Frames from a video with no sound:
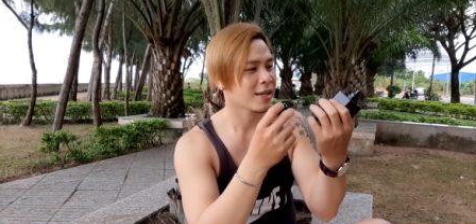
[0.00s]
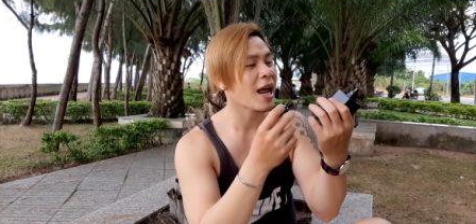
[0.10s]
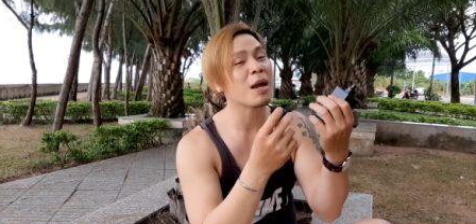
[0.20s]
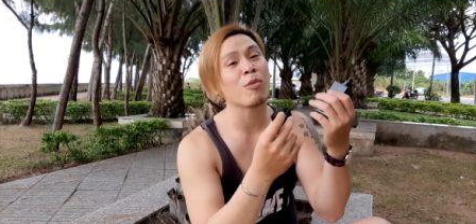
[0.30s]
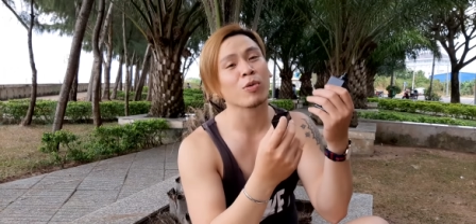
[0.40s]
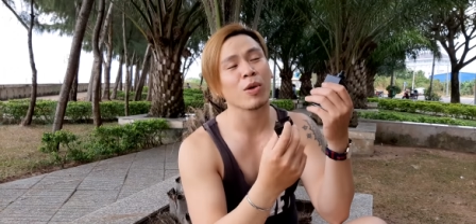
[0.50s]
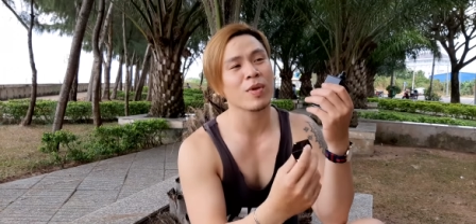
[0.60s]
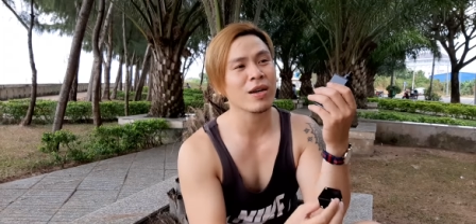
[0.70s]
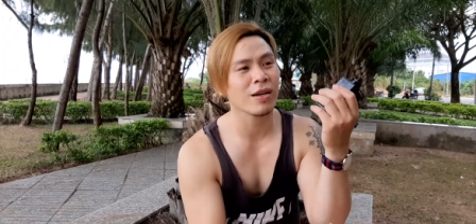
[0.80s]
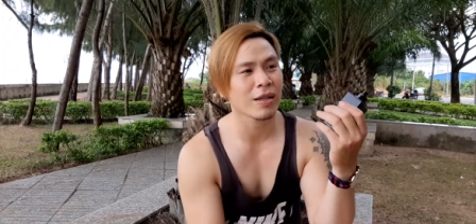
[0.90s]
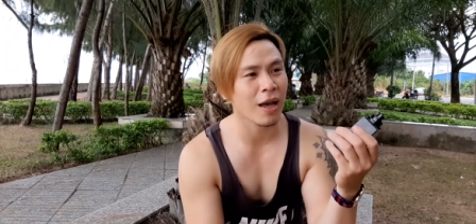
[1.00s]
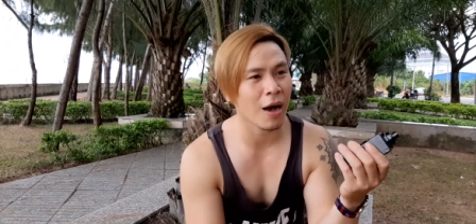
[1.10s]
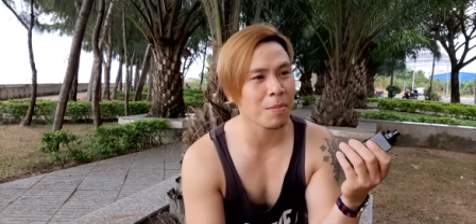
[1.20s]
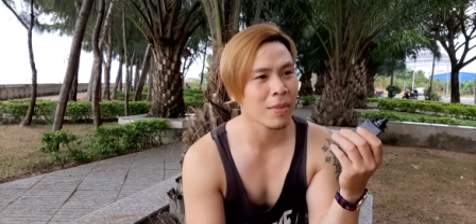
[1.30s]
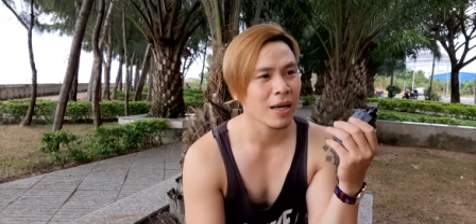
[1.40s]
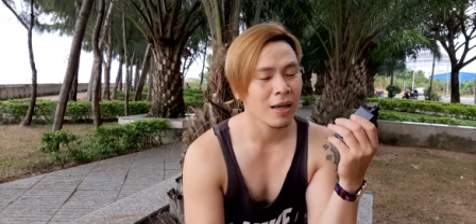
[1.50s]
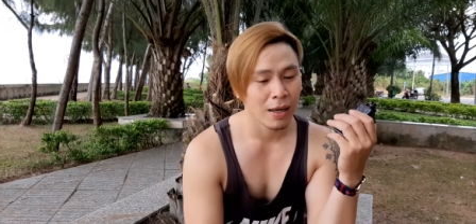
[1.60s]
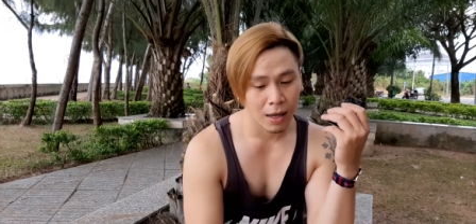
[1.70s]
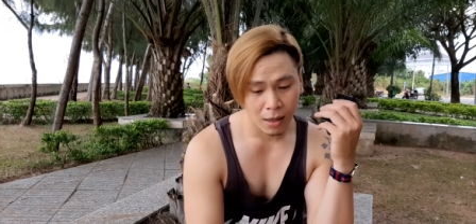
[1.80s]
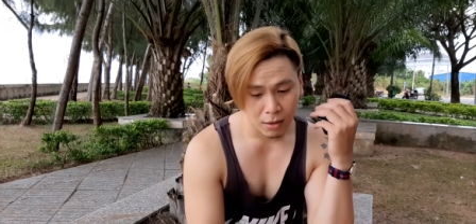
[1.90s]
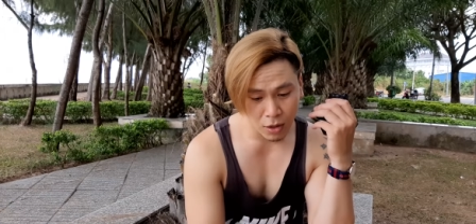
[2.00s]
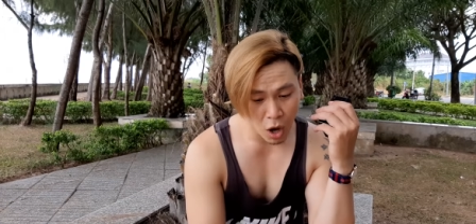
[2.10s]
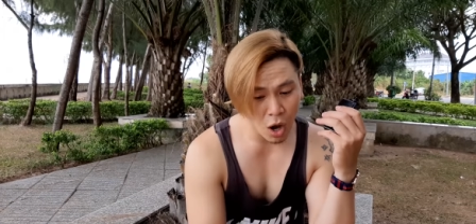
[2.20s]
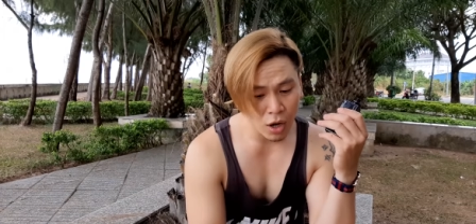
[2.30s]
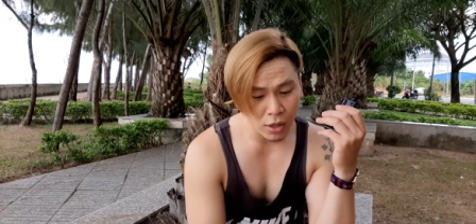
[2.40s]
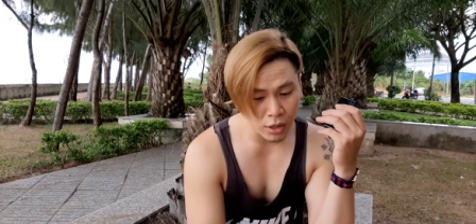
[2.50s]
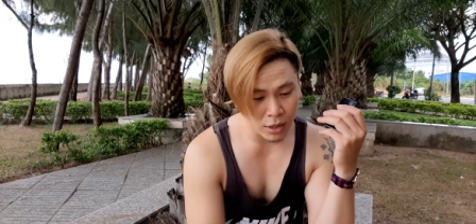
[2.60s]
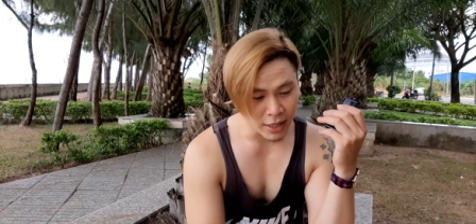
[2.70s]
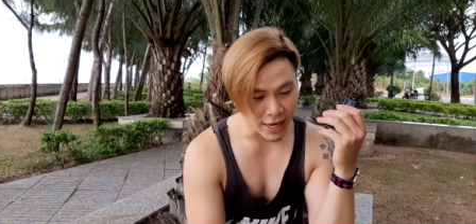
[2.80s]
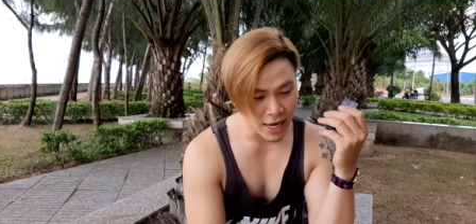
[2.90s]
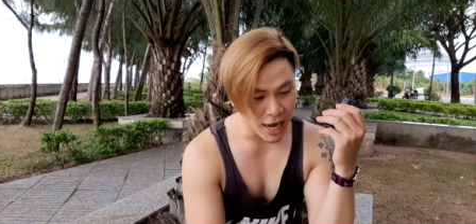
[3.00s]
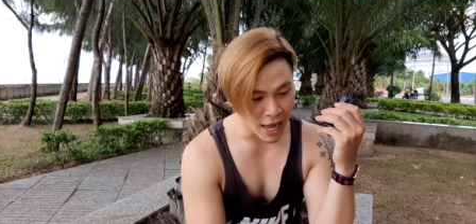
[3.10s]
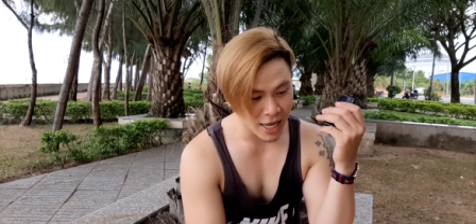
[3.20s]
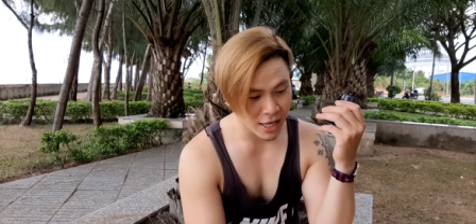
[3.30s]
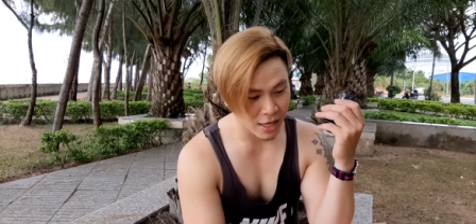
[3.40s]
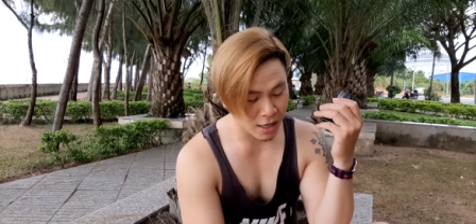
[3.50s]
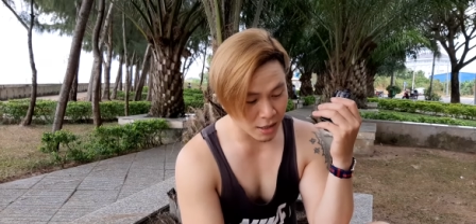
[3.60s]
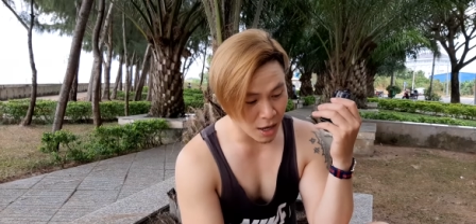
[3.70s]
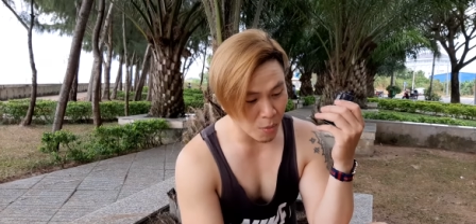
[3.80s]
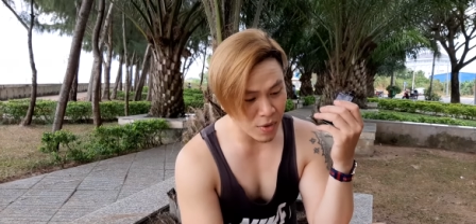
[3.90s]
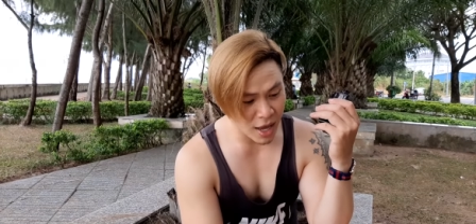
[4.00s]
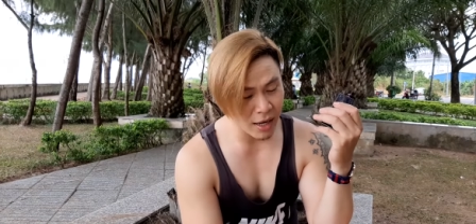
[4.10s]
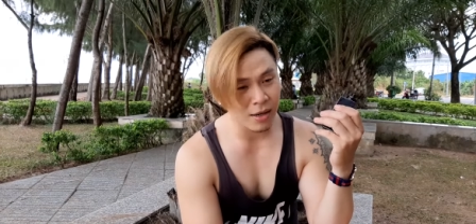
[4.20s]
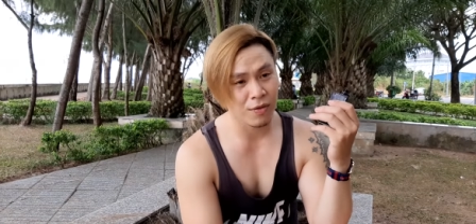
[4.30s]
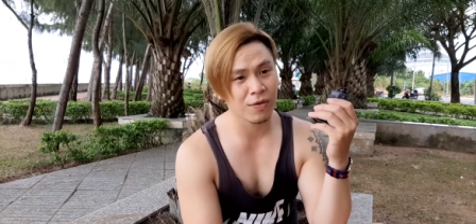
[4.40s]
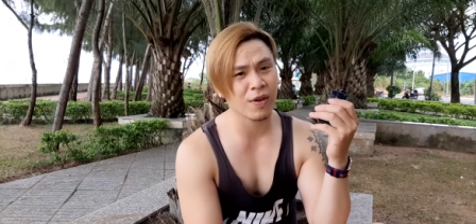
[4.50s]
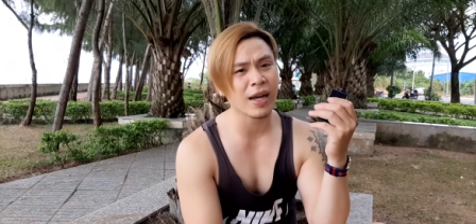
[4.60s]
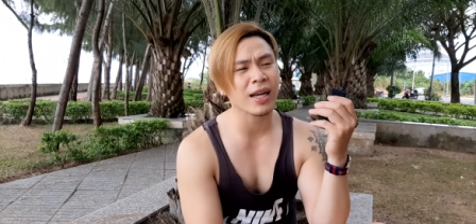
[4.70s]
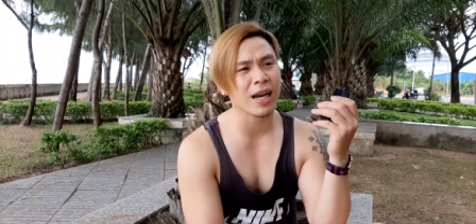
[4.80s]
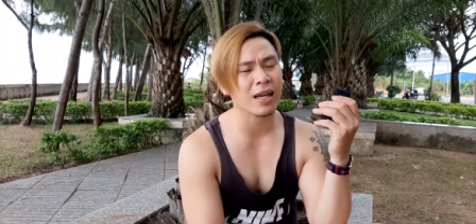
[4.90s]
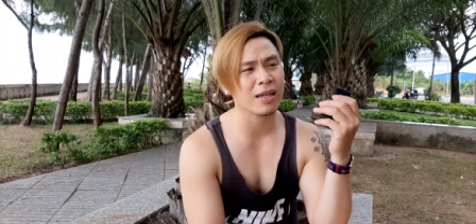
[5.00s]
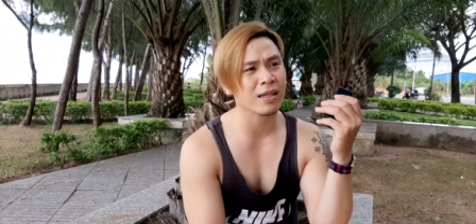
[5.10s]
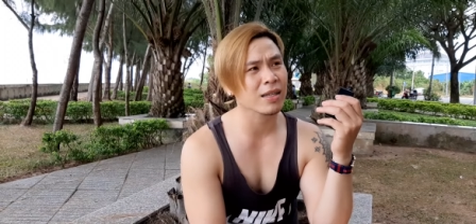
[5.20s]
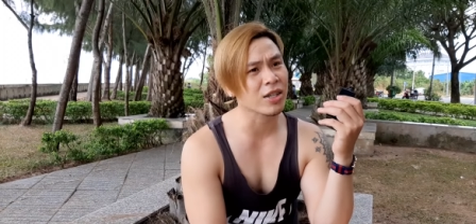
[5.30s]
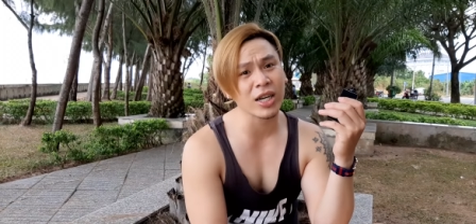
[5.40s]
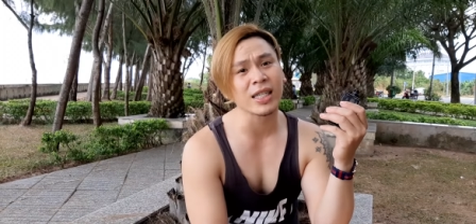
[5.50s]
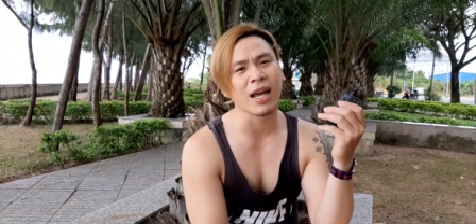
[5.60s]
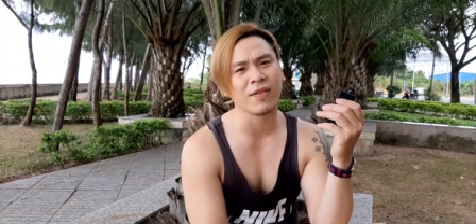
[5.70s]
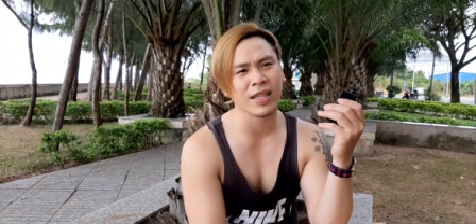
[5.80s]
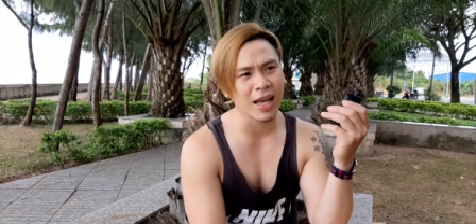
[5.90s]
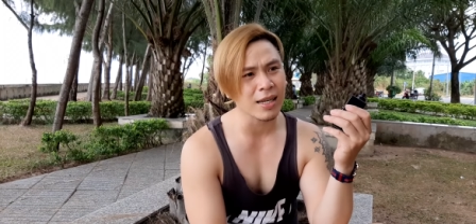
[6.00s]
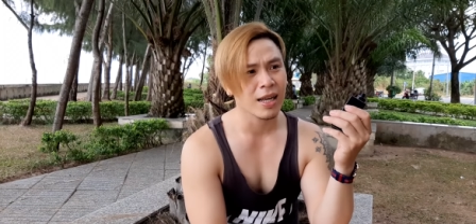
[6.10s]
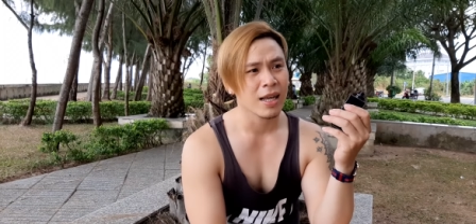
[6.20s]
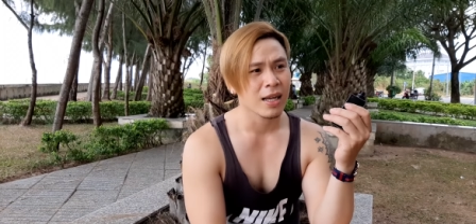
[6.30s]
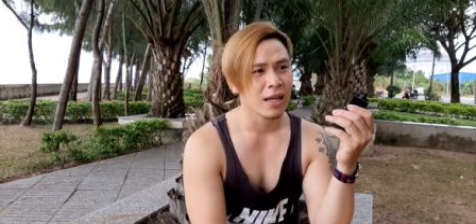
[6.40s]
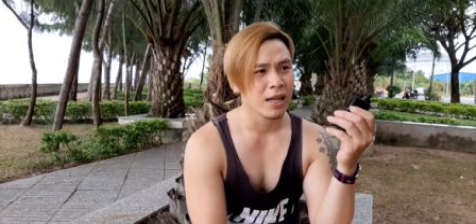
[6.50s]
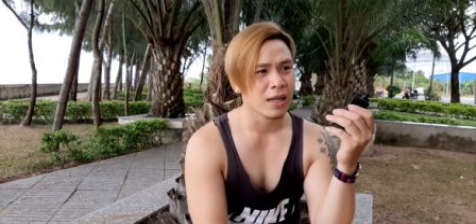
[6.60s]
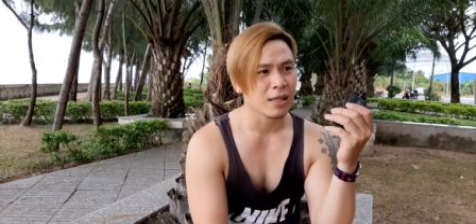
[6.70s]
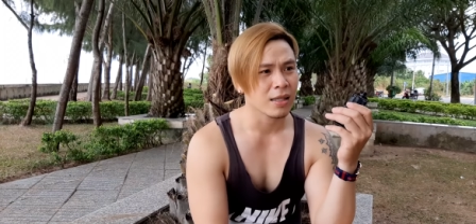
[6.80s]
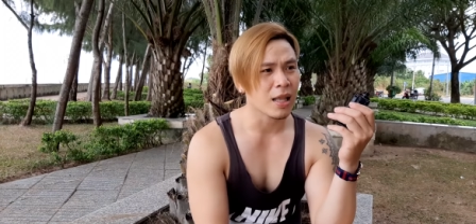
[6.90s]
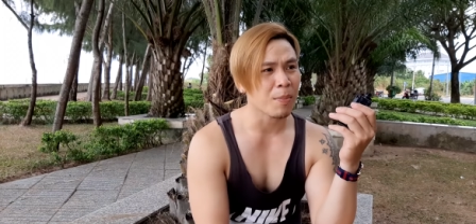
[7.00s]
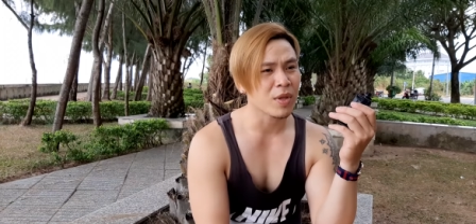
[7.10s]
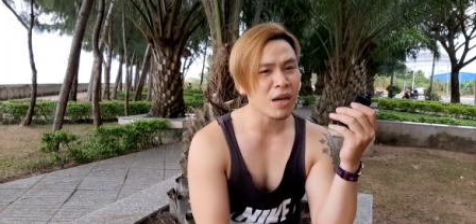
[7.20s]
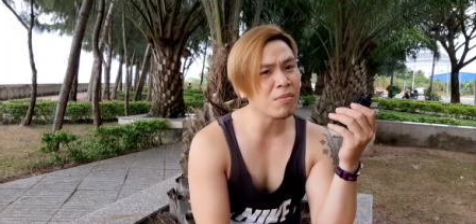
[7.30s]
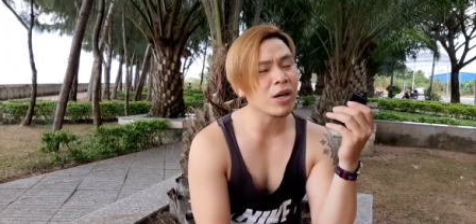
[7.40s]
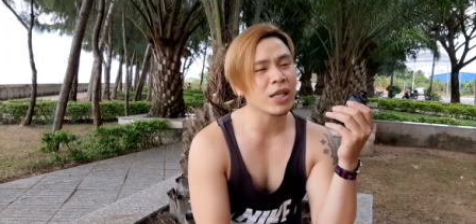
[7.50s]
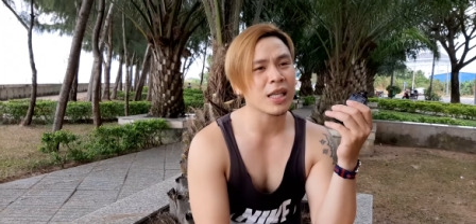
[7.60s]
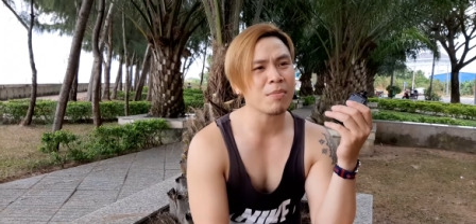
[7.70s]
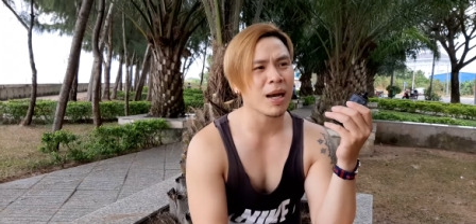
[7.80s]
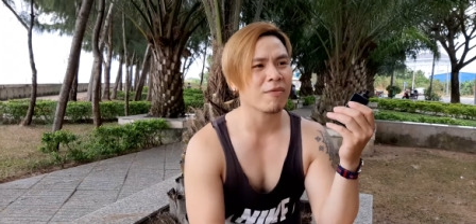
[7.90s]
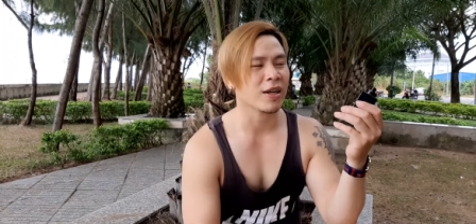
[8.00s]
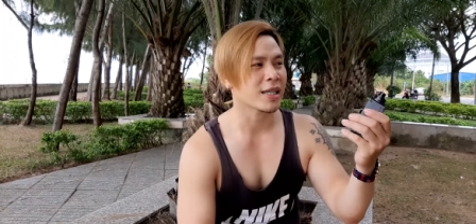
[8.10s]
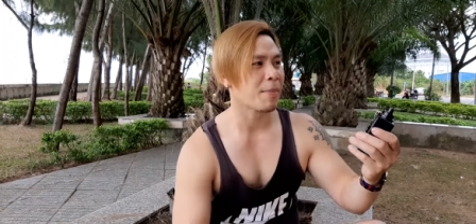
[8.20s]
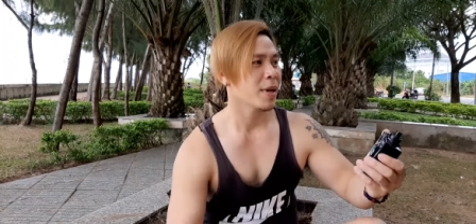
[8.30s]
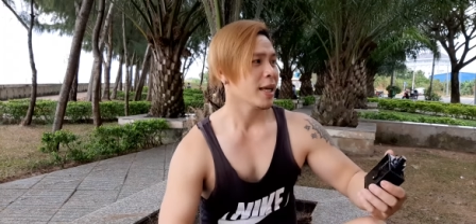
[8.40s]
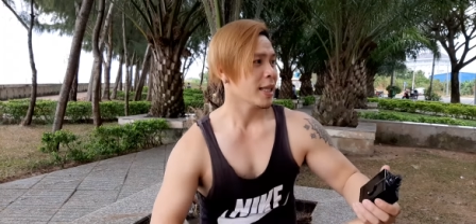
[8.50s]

đây là một trong những hương thơm có tỷ lệ giống nhất với Trish Aventus tầm 90 đến 95% phần trăm.